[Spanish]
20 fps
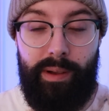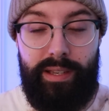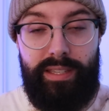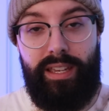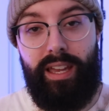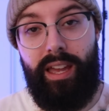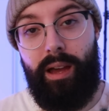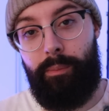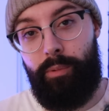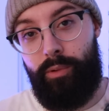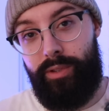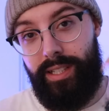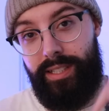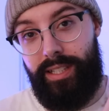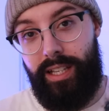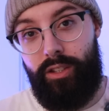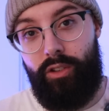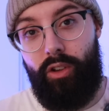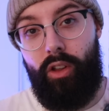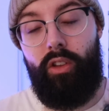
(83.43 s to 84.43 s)
Así que
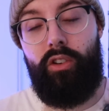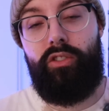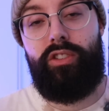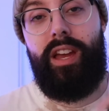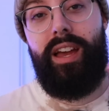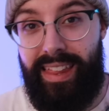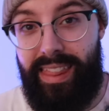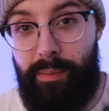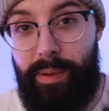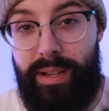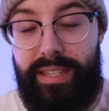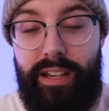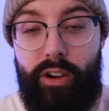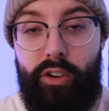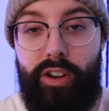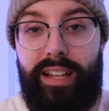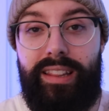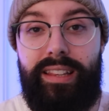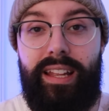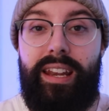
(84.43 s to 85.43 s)
apúntate a todos y además
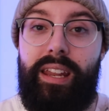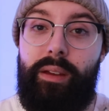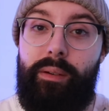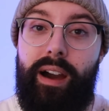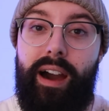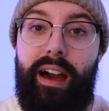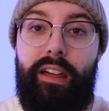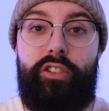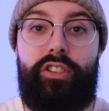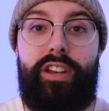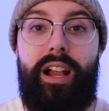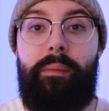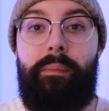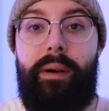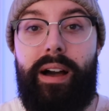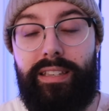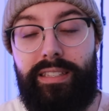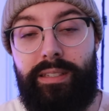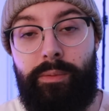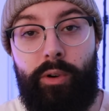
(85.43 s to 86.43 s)
ahora están rebajados al
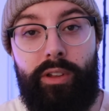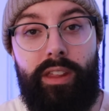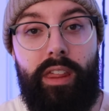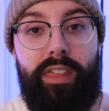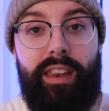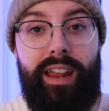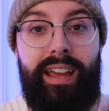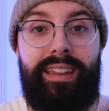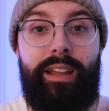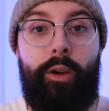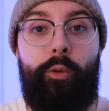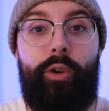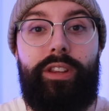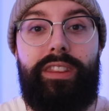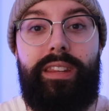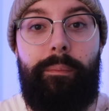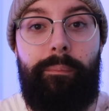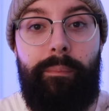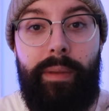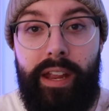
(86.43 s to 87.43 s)
máximo, es decir, que te
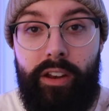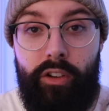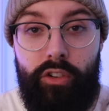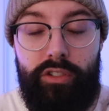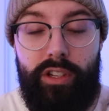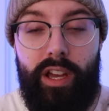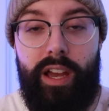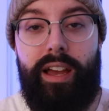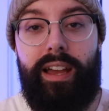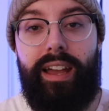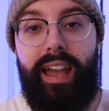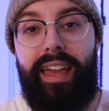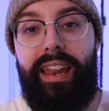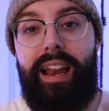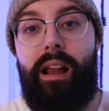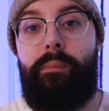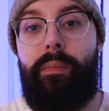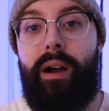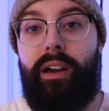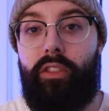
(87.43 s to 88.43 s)
cuestan menos que
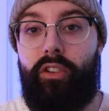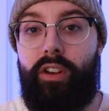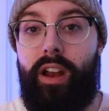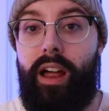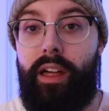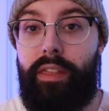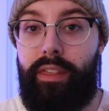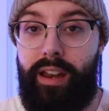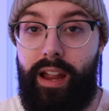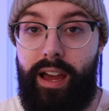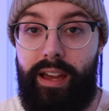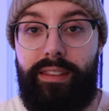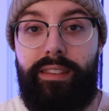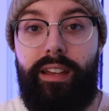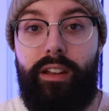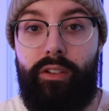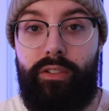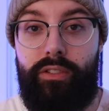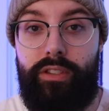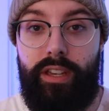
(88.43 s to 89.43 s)
ir al McDonald's nacional
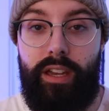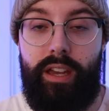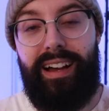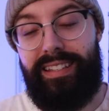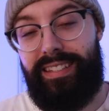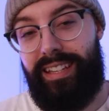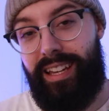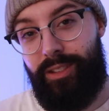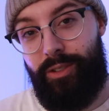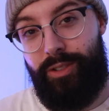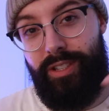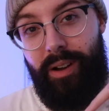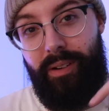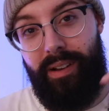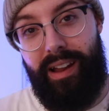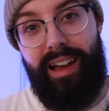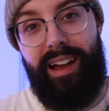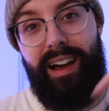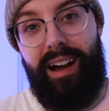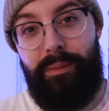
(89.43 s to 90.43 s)
esta noche. Así que tú
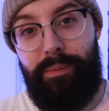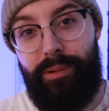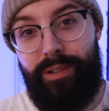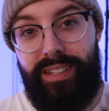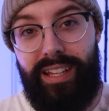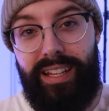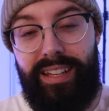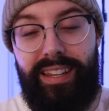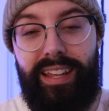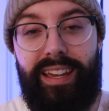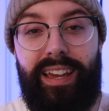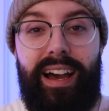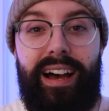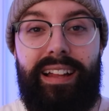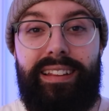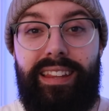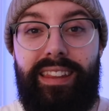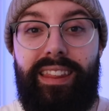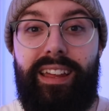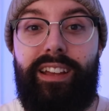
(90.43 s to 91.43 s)
sabrás, apúntate
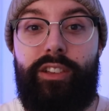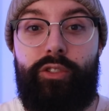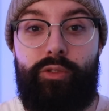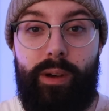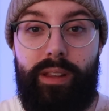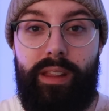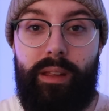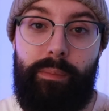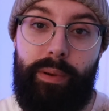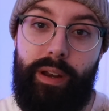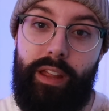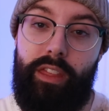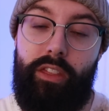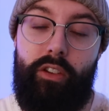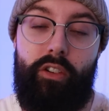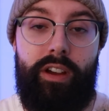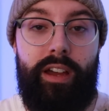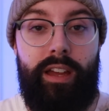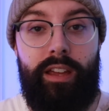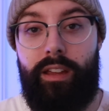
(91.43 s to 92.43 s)
antes de que suban de
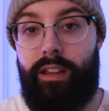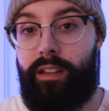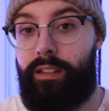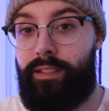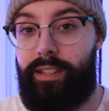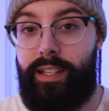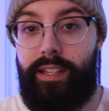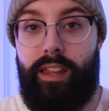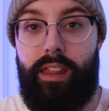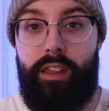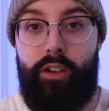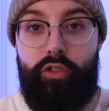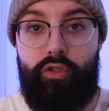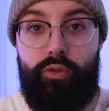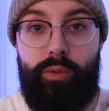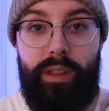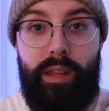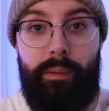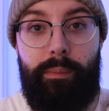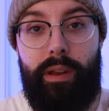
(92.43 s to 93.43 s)
precio, que ya te digo,
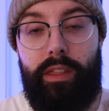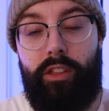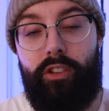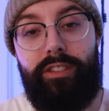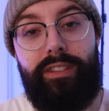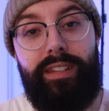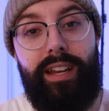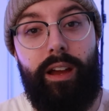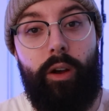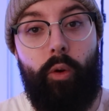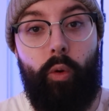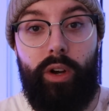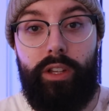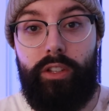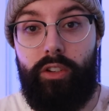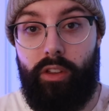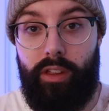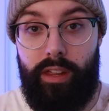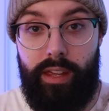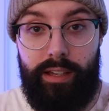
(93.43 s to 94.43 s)
suben de precio en
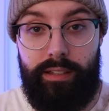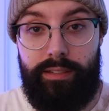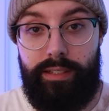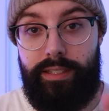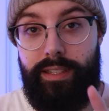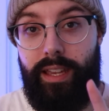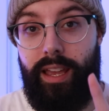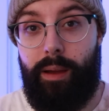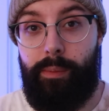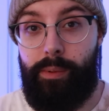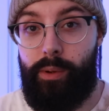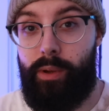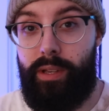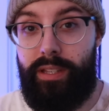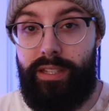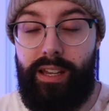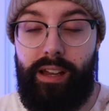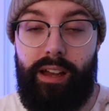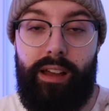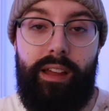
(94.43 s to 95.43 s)
3-4 días. Así que
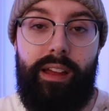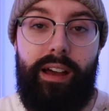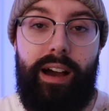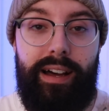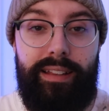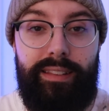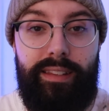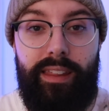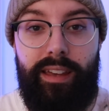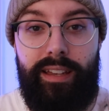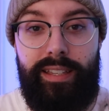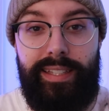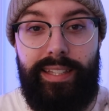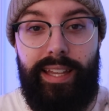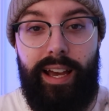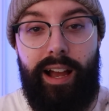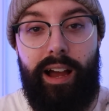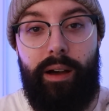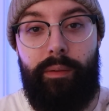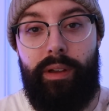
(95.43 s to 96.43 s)
aprovecha antes de que se
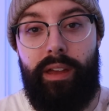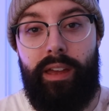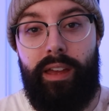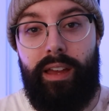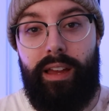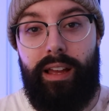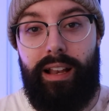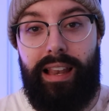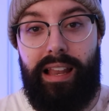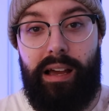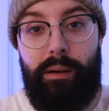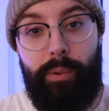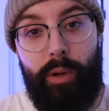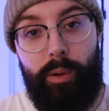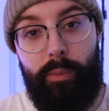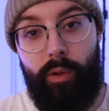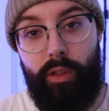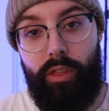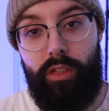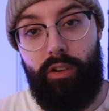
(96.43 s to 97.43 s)
te acabe la
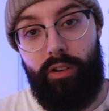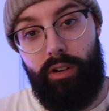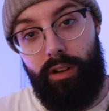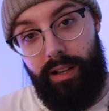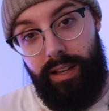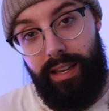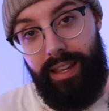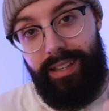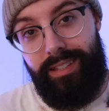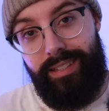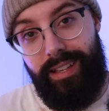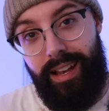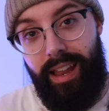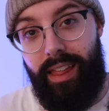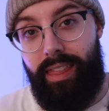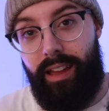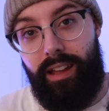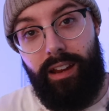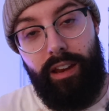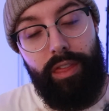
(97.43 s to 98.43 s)
promoción. Links en
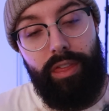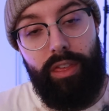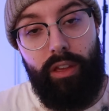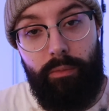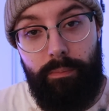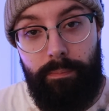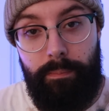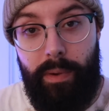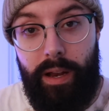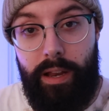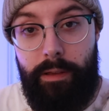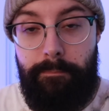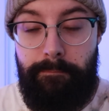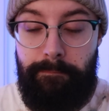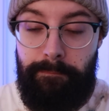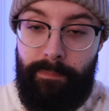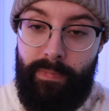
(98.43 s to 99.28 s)
la descripción, ¿vale?